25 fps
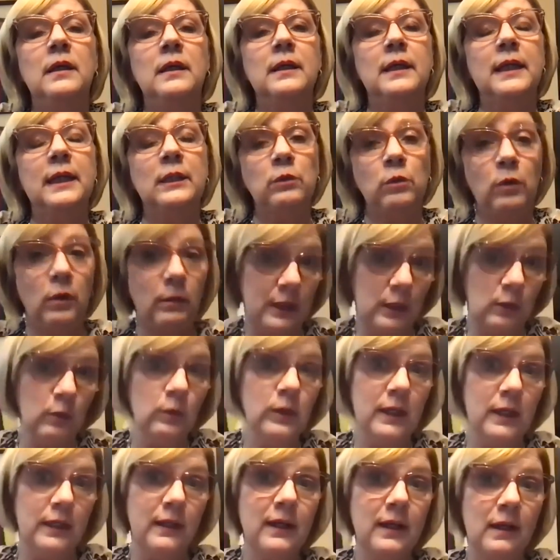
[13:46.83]
que todavía
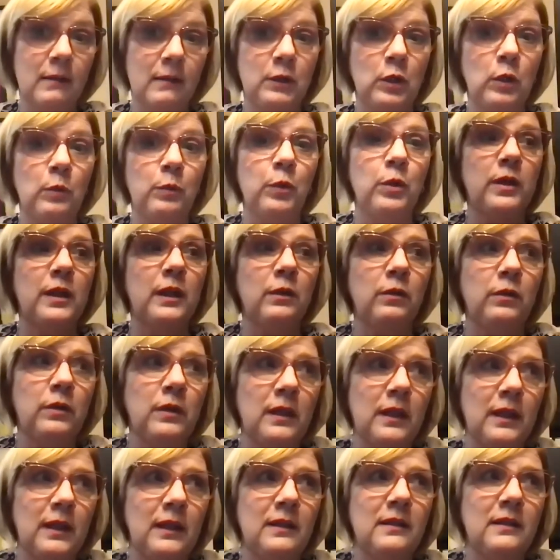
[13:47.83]
nos queda camino por
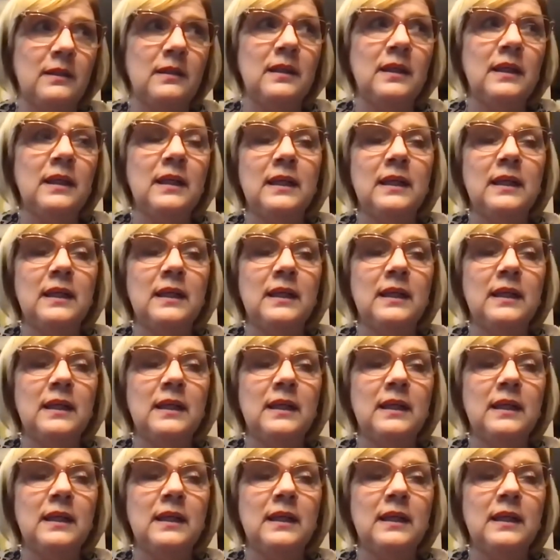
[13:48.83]
recorrer.